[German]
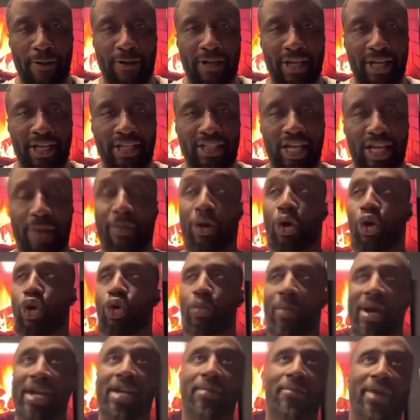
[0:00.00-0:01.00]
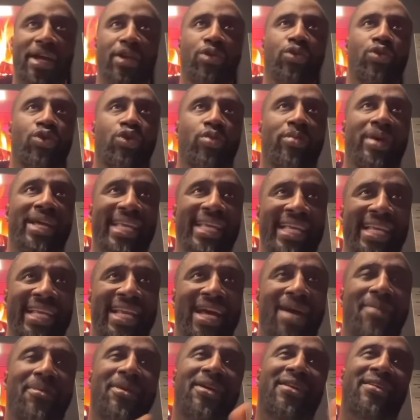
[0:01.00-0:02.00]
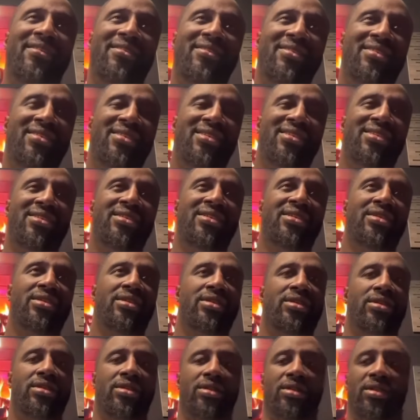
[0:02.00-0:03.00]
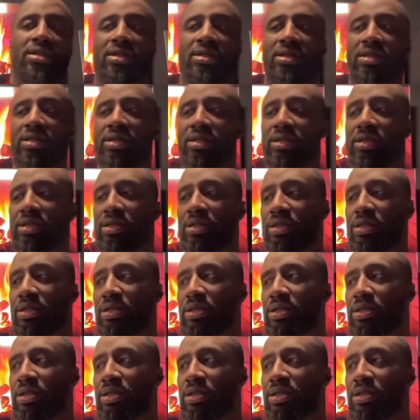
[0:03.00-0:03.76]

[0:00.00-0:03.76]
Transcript: Okay, ich habe auch meine Meinung über ihn, aber äh,